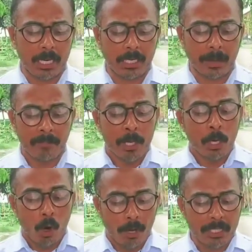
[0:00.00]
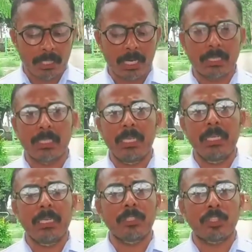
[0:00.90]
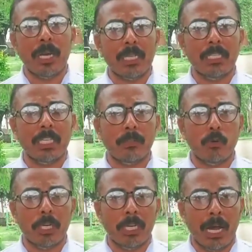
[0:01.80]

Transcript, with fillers: जा रही है और इसी तरह से इन शरारती तत्वों के